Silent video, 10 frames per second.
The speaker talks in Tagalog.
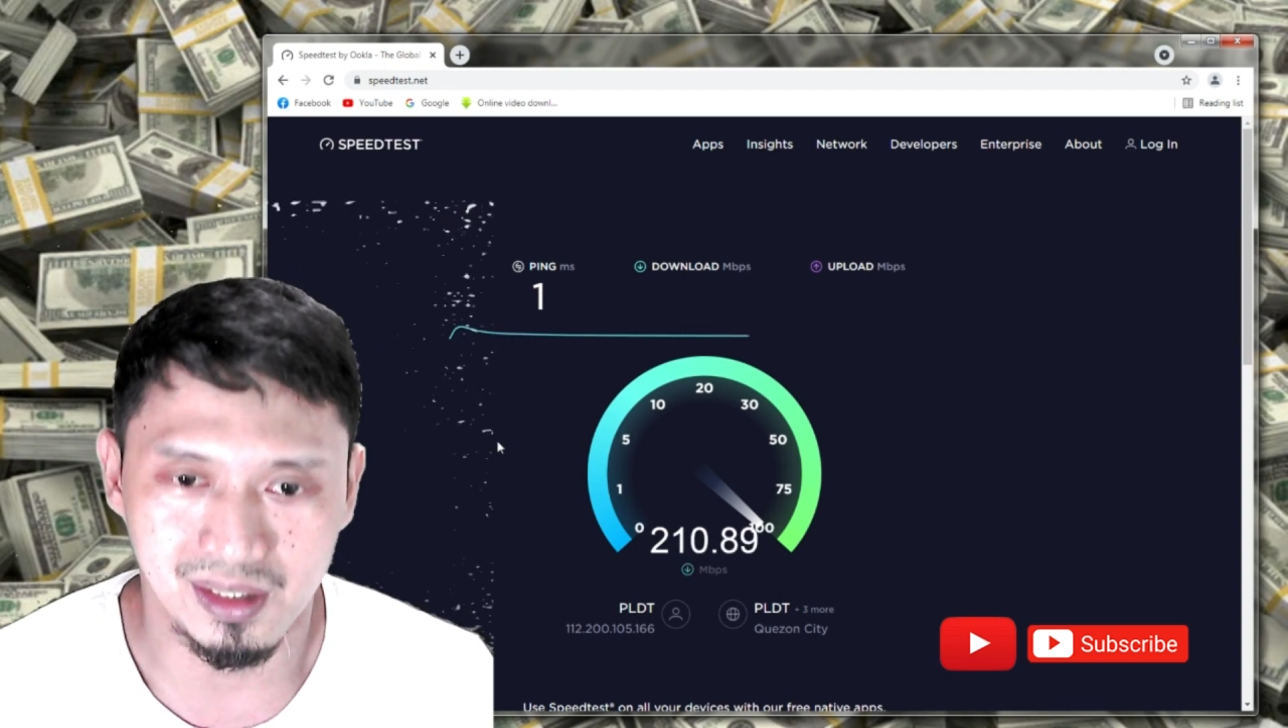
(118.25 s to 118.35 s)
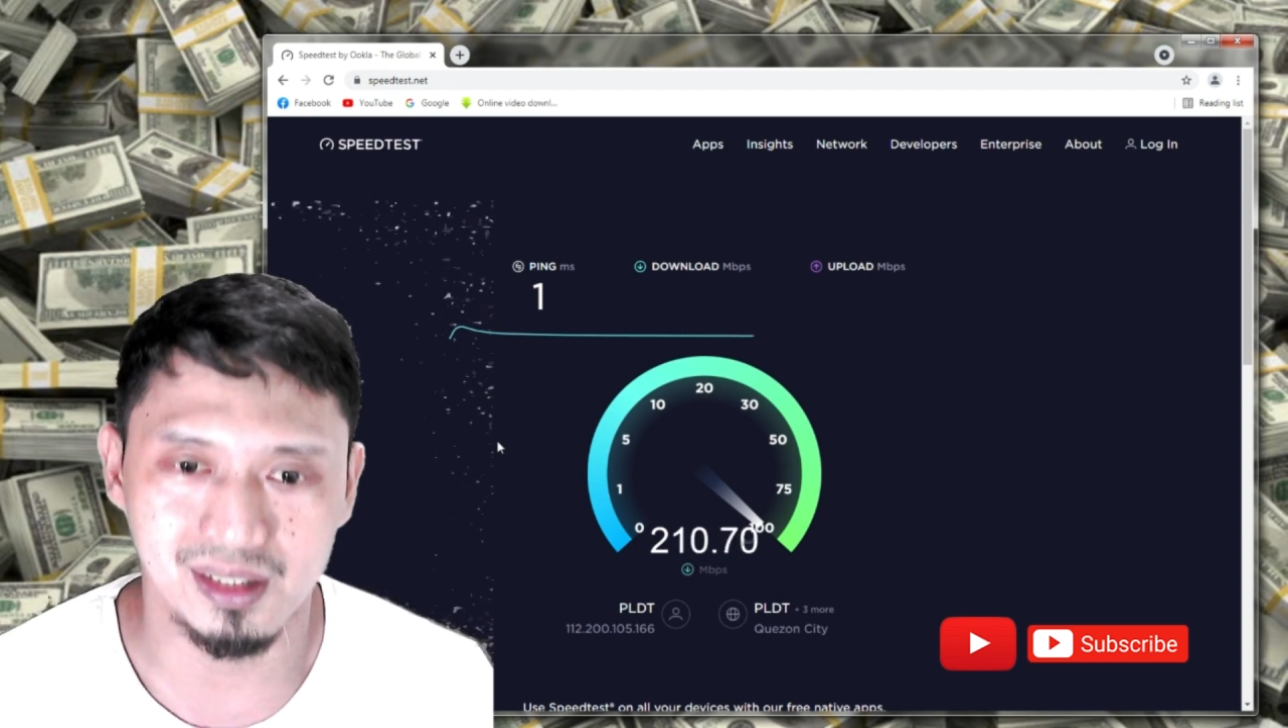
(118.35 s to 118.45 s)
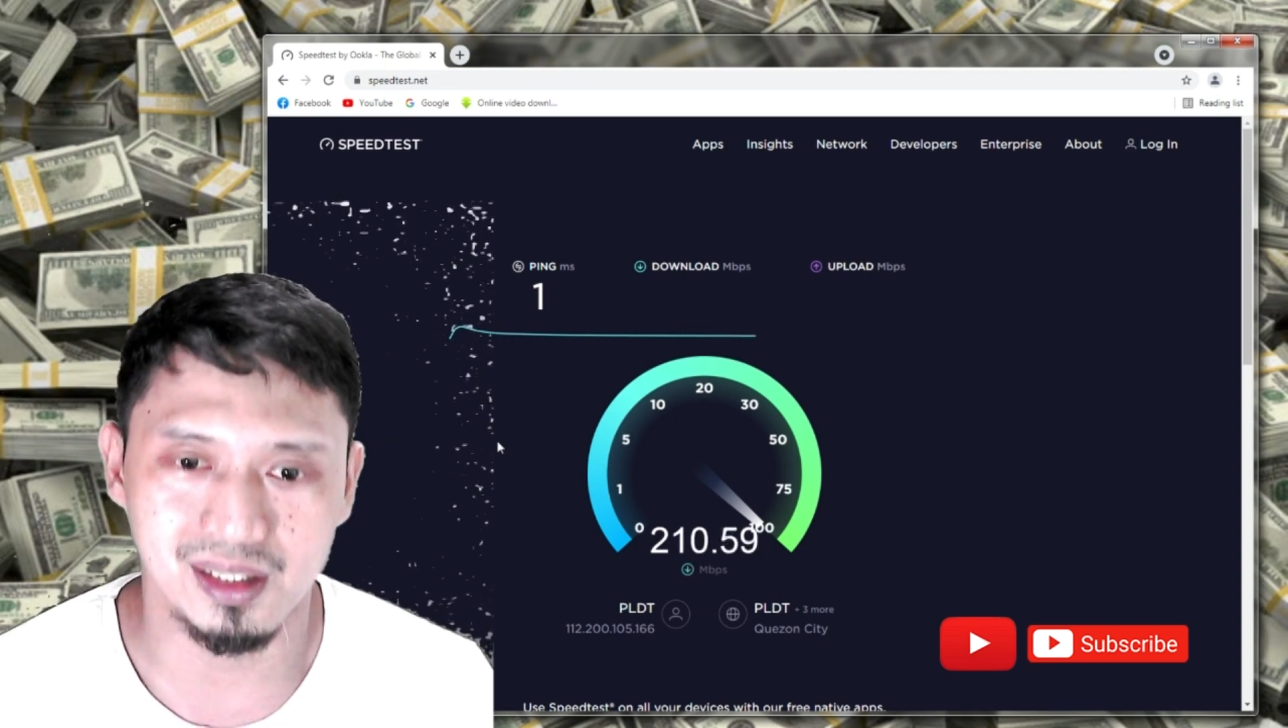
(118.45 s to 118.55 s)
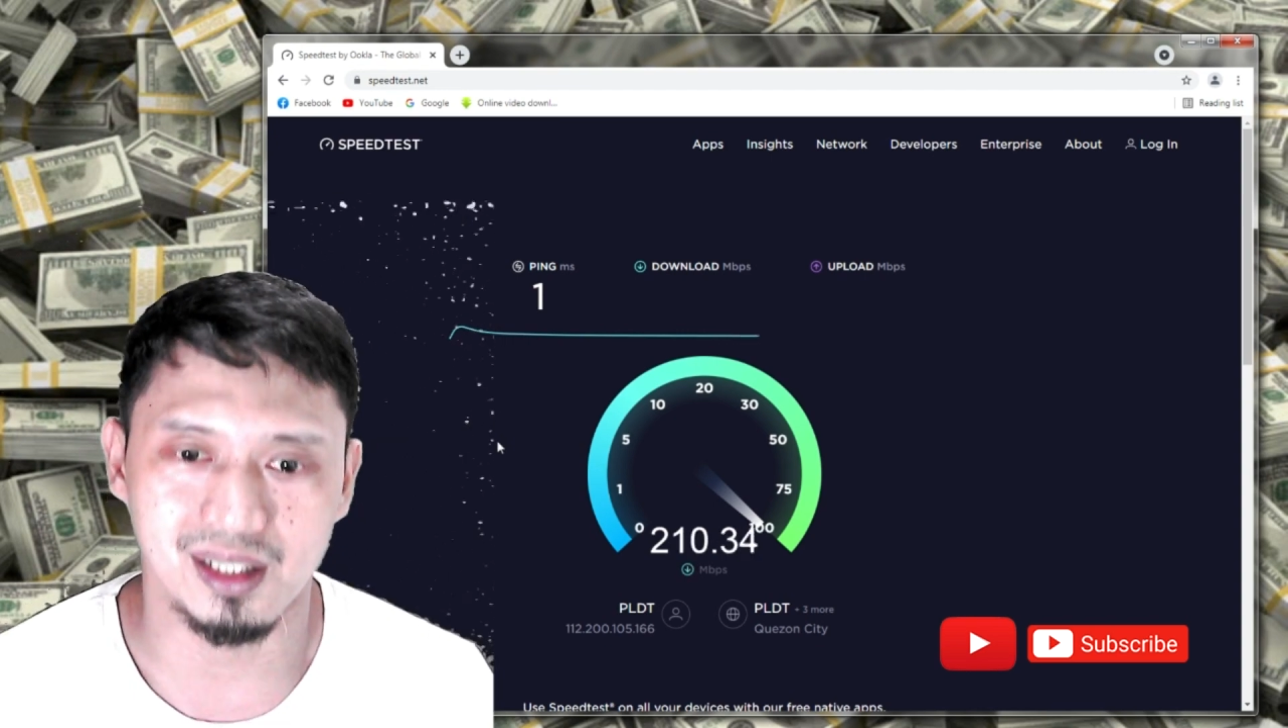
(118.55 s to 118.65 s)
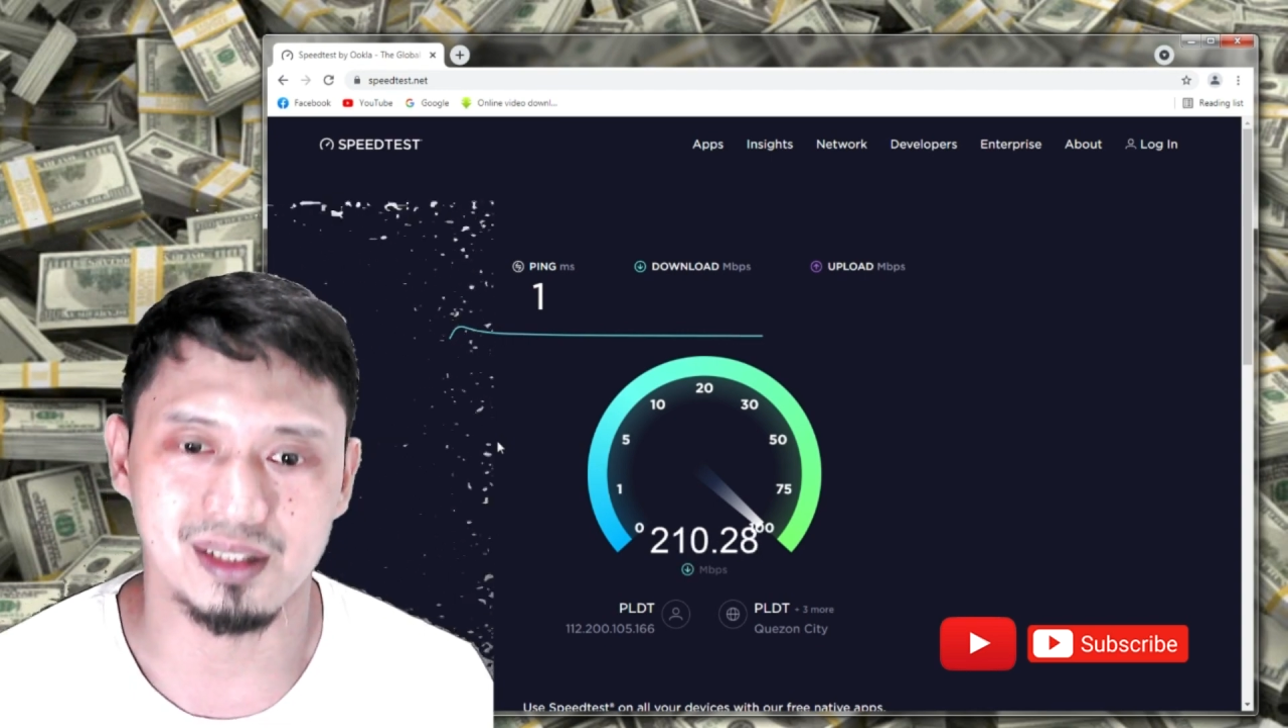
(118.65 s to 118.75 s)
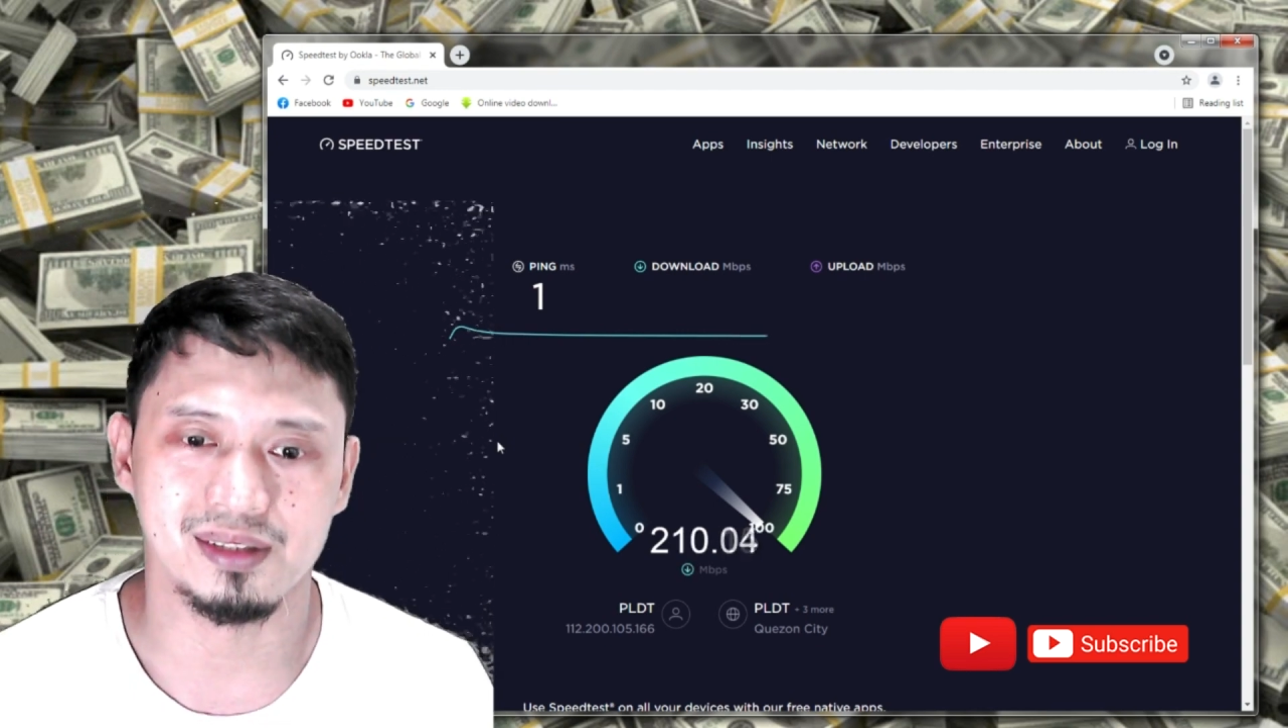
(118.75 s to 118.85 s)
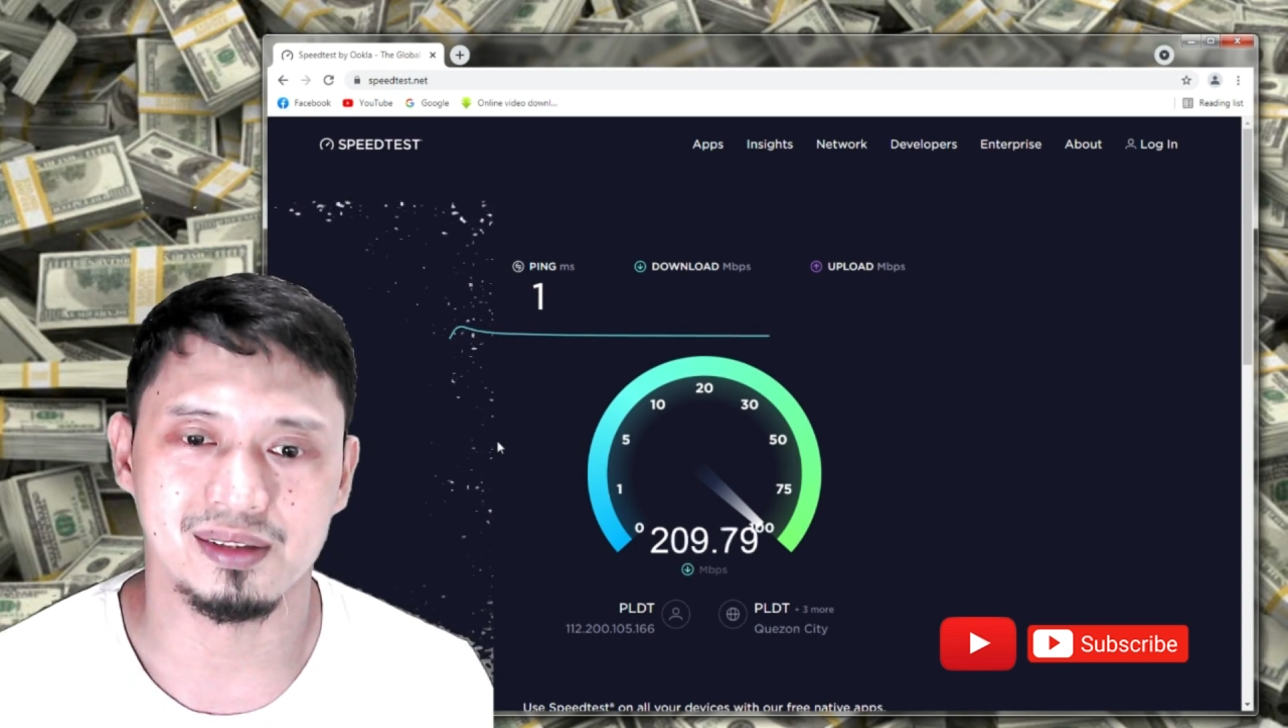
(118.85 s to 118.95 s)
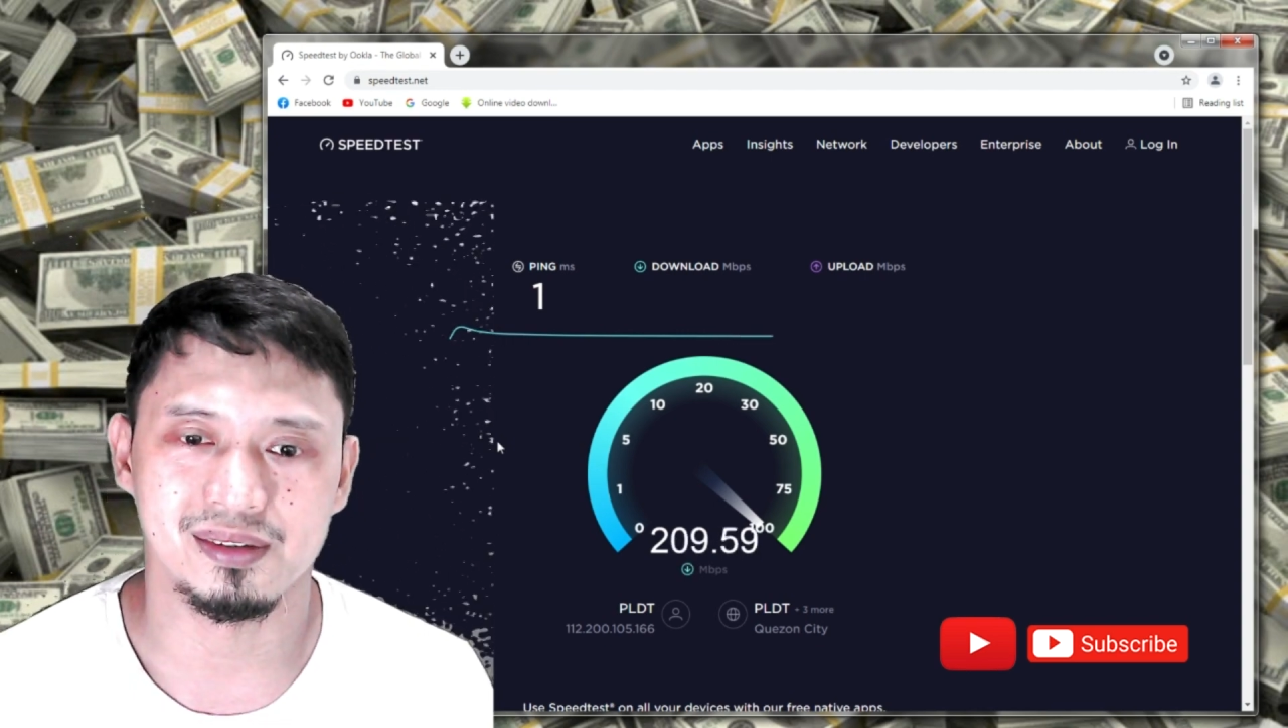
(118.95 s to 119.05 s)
Ganda.